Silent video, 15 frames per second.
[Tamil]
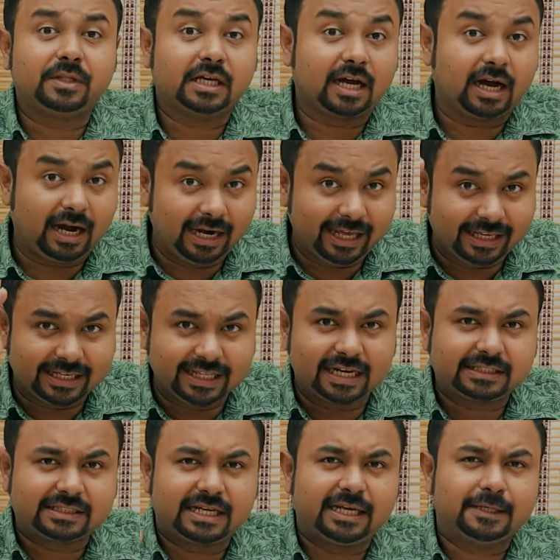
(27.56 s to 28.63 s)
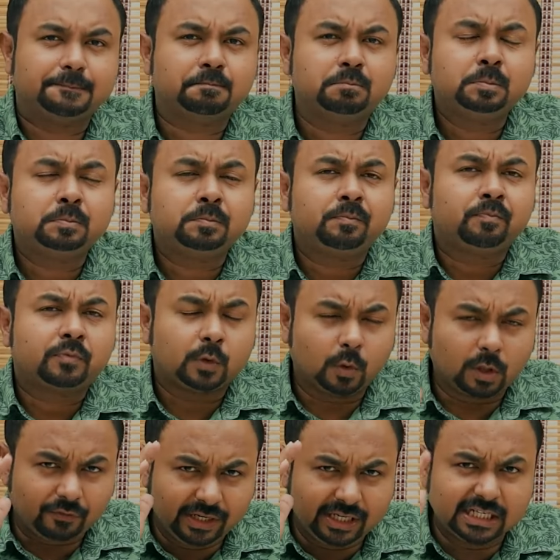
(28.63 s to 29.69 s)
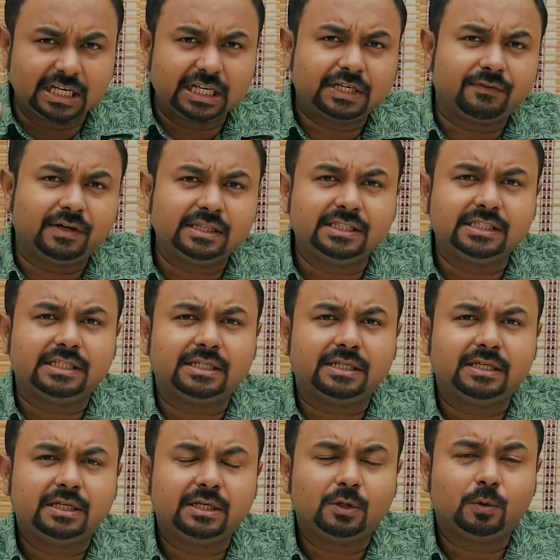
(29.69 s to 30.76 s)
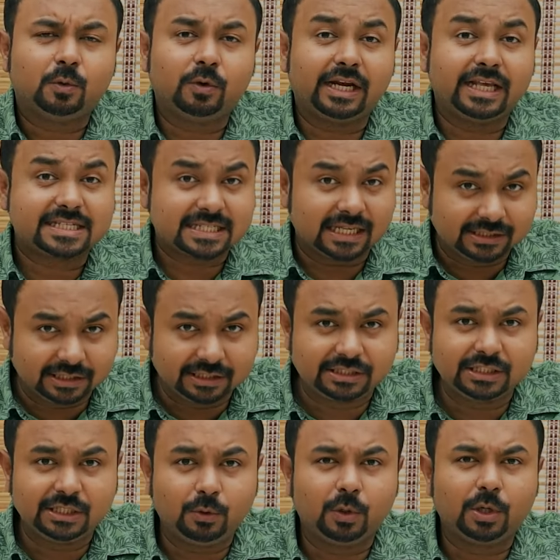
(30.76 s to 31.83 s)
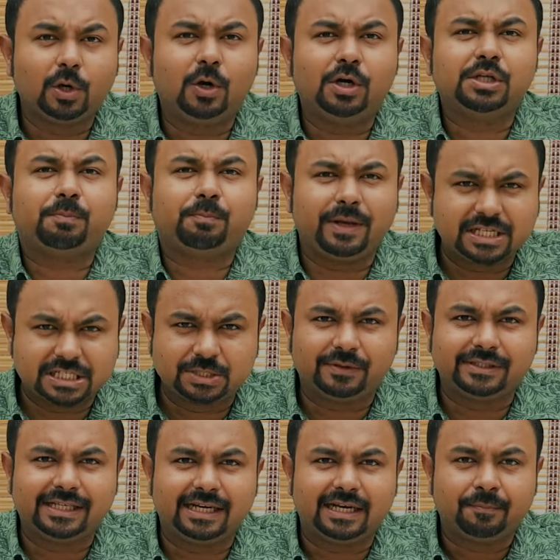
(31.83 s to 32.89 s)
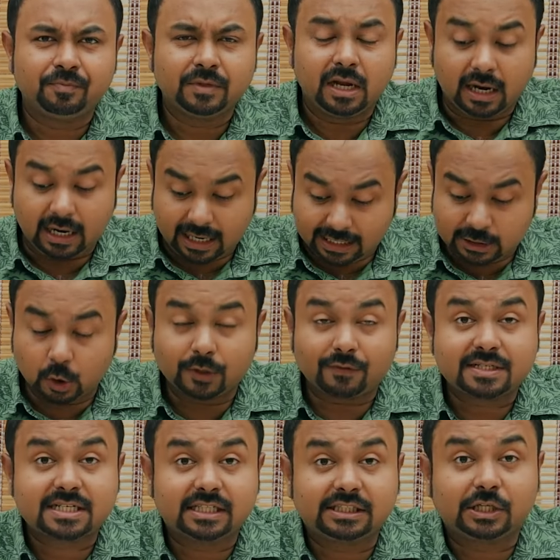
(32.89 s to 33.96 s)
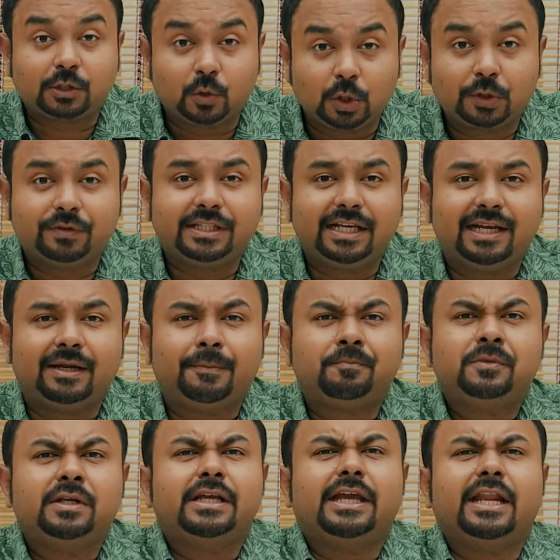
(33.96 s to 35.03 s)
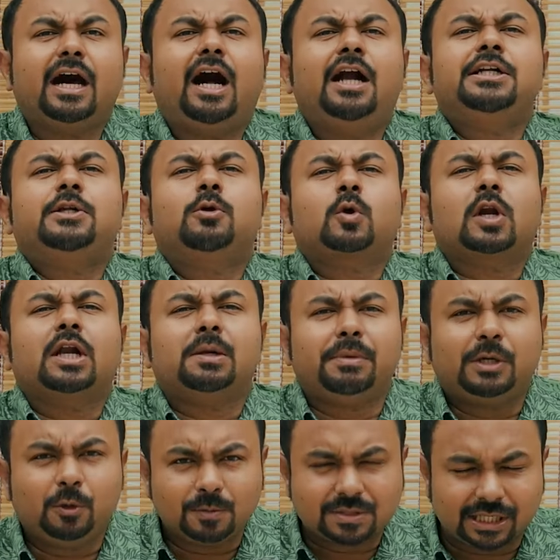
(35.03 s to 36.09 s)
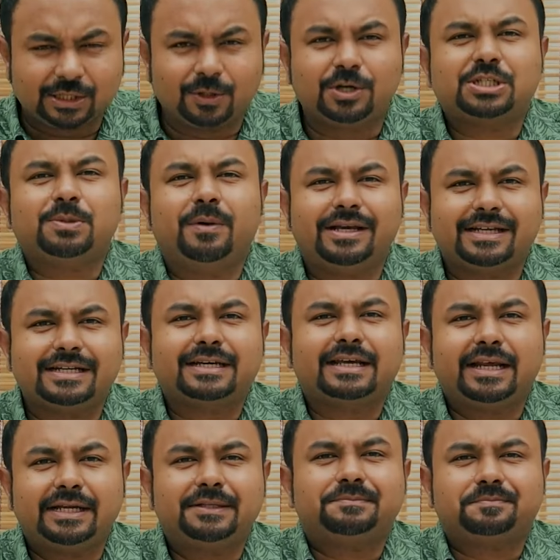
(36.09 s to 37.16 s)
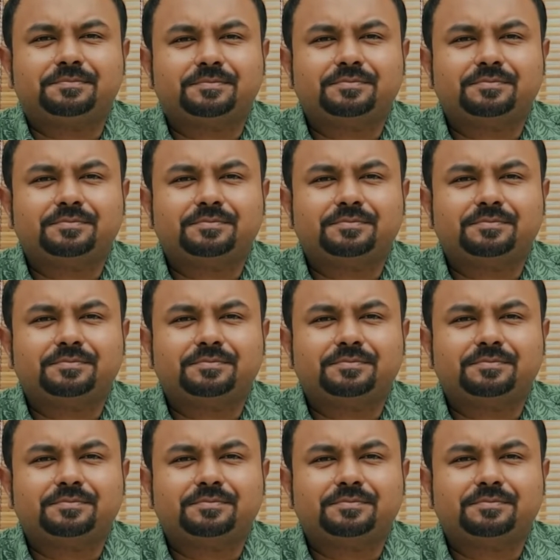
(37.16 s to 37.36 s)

இந்த காலை நேரத்தில் உங்கள் வீடுகளுக்கு வந்து உங்களை சந்தித்து உங்களோடு பேசுவதில் ஆண்டுடைய வசனத்தை கூறுவதில் என் ஆண்டோருக்கு நான் மிகவும் சந்தோஷமாக இருக்கிறேன்